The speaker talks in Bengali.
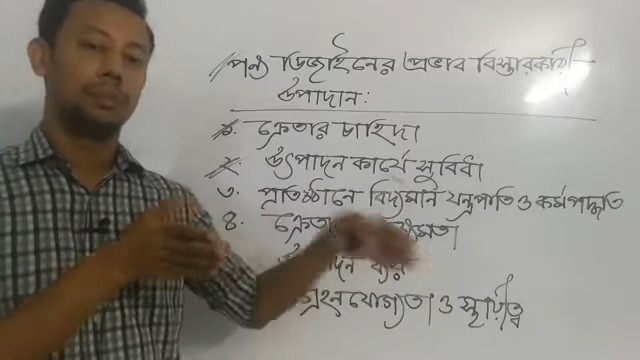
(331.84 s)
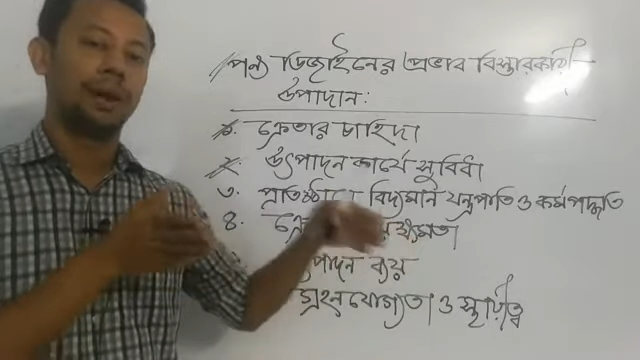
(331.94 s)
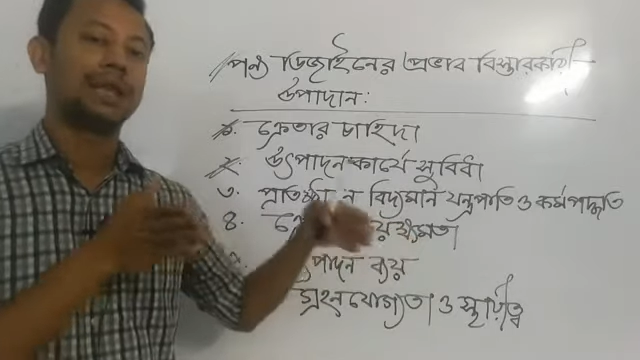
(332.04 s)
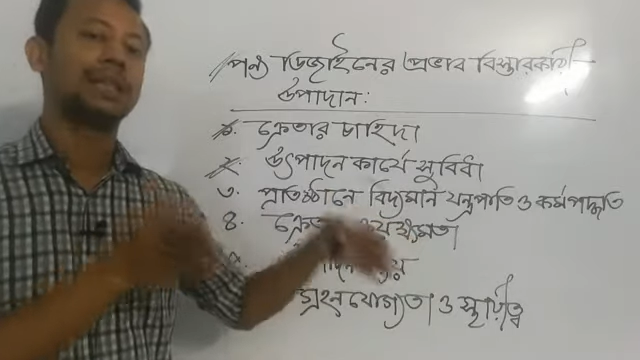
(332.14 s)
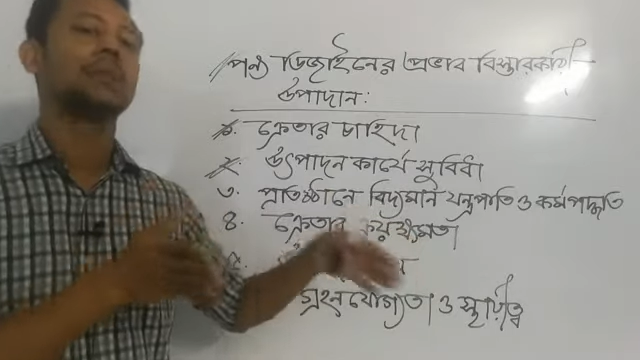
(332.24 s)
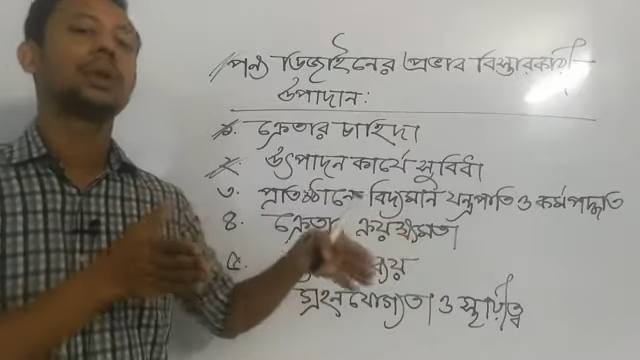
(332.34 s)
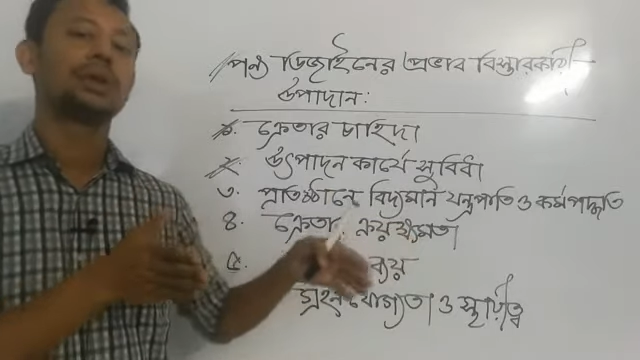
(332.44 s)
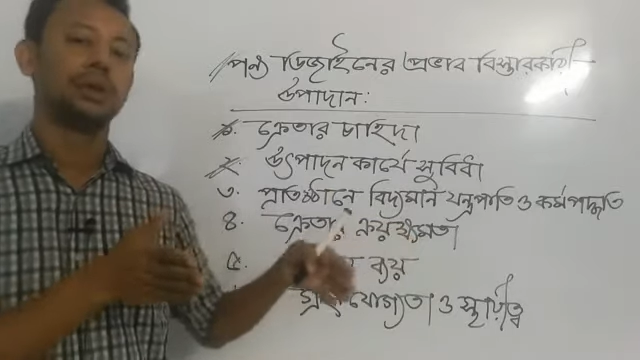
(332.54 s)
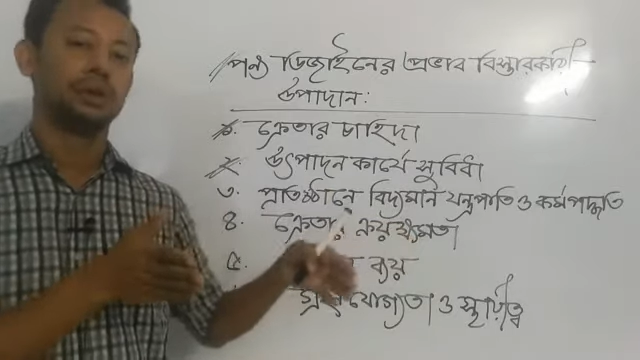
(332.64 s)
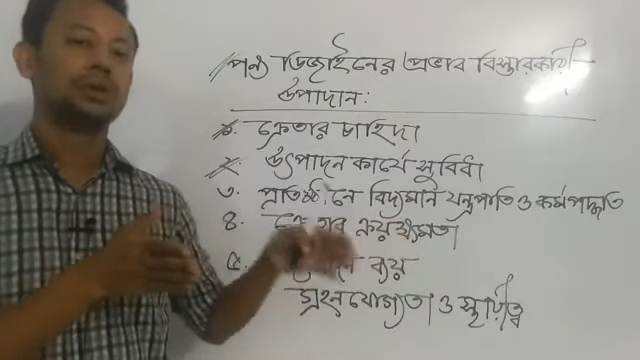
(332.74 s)
বাধা
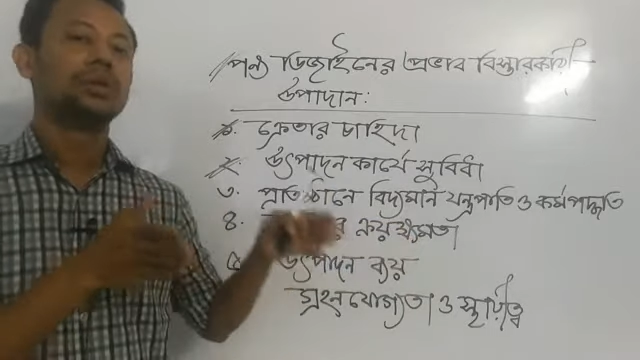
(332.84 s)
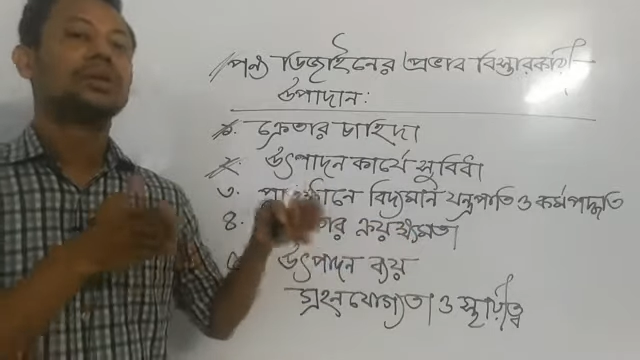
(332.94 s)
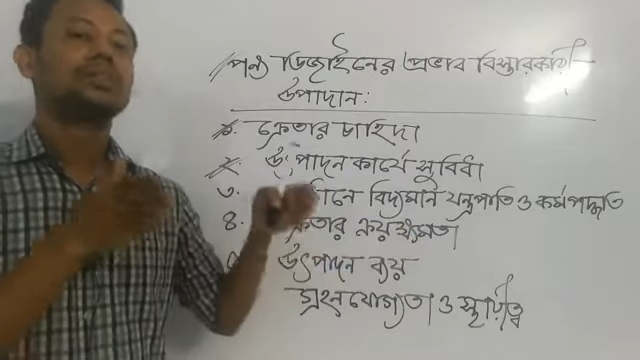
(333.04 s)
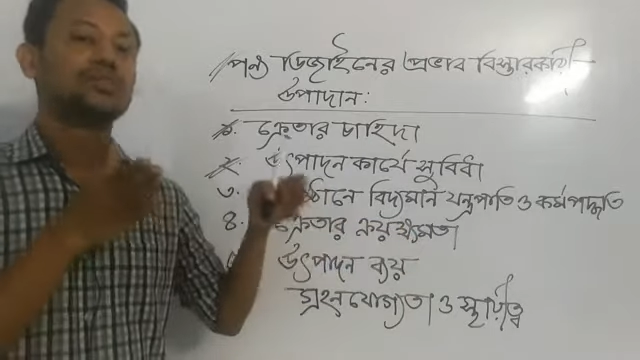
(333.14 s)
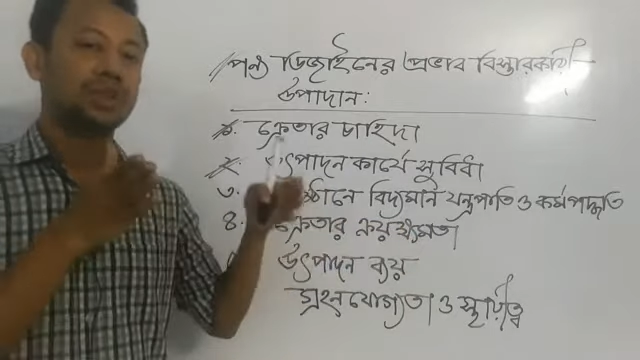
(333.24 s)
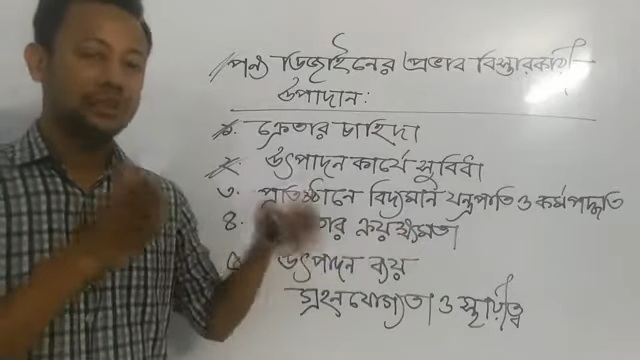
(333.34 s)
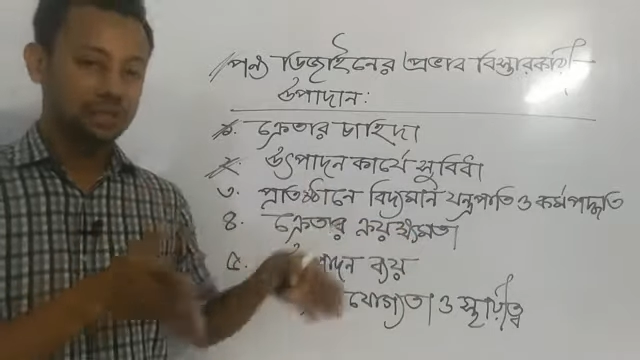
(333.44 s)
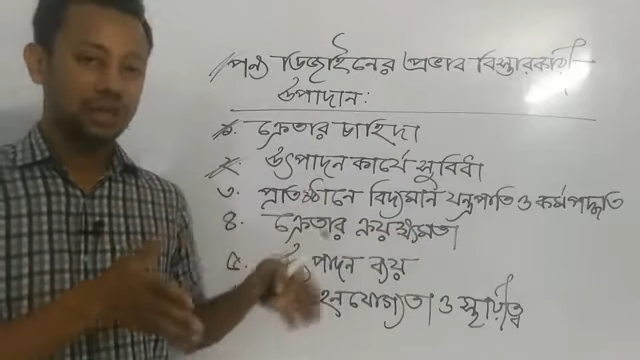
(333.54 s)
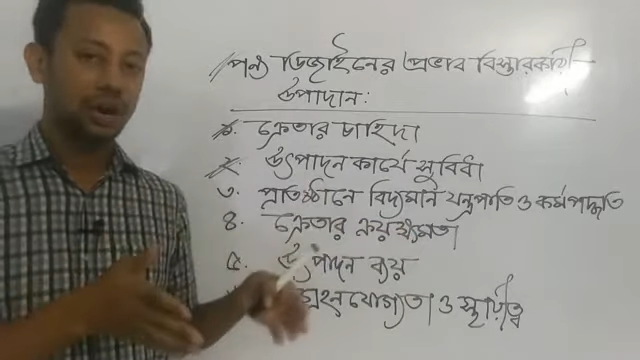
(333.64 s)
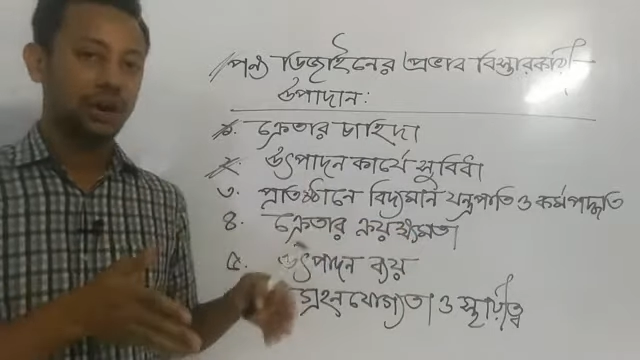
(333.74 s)
বিঘ্ন
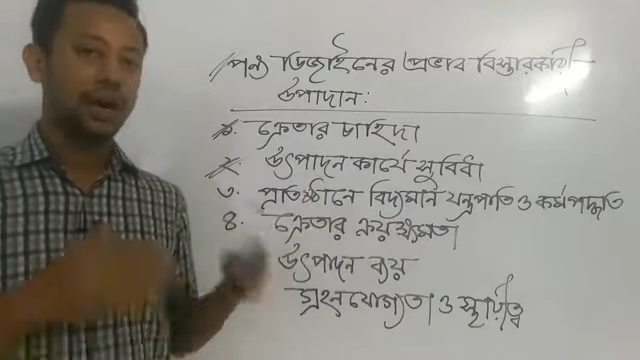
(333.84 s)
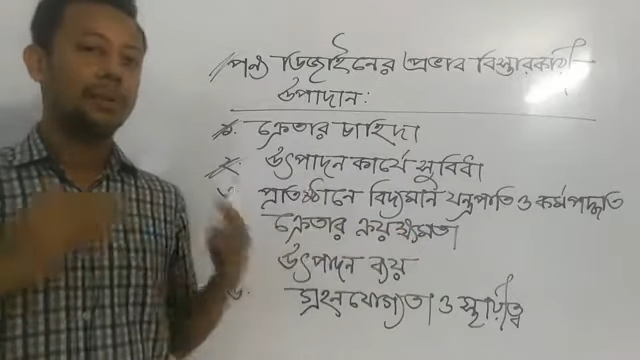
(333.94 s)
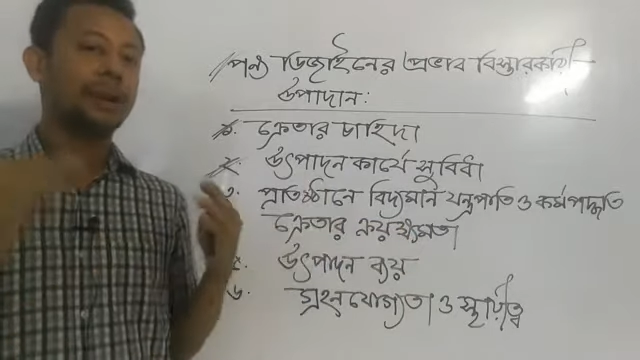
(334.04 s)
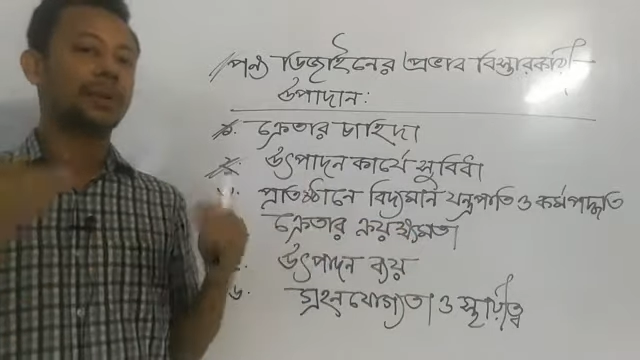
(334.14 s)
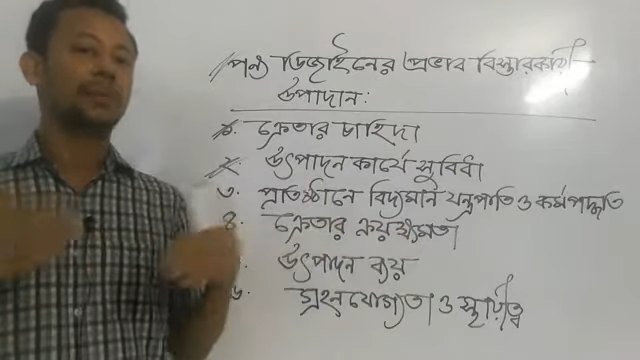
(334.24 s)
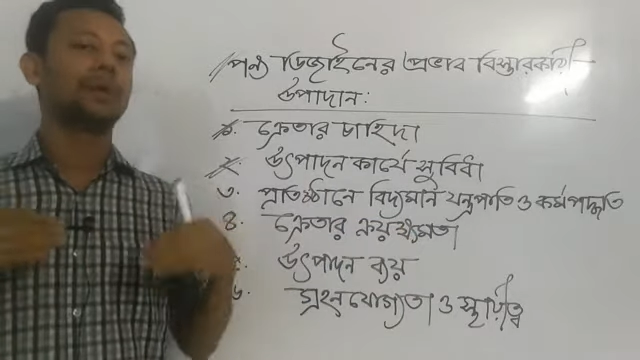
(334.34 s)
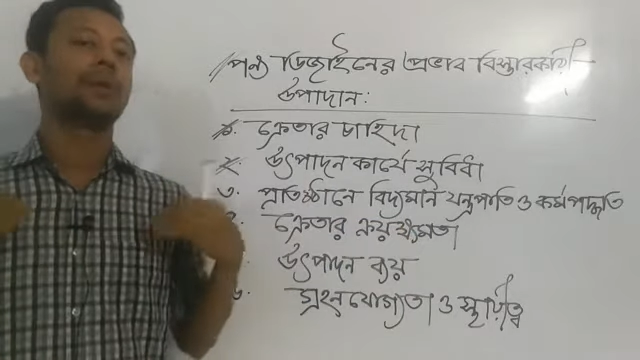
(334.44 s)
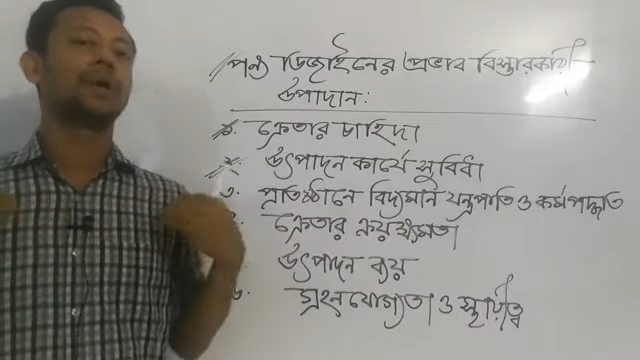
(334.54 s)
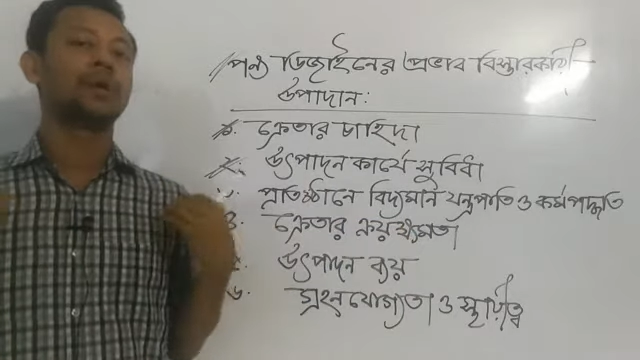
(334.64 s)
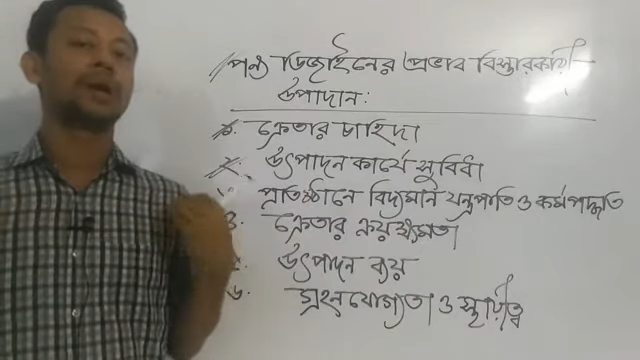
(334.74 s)
সৃষ্টি না হয় আমি এমনভাবে
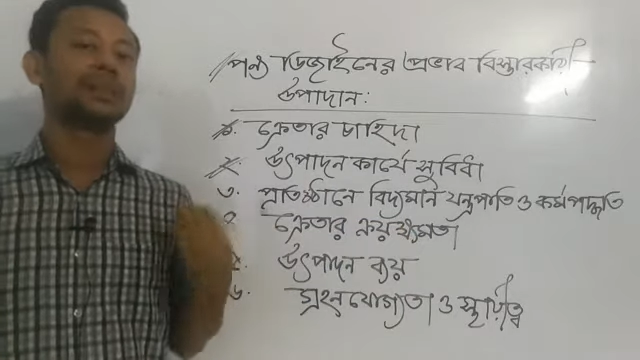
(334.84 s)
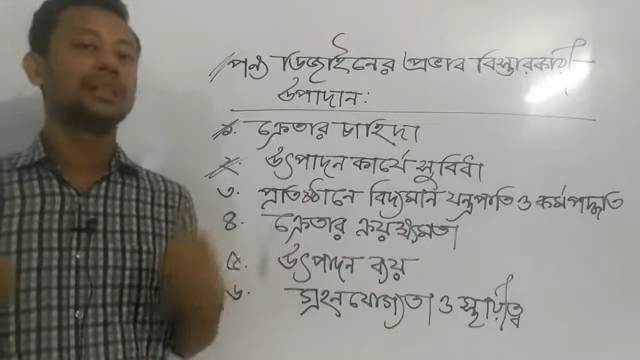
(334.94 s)
পণ্যটি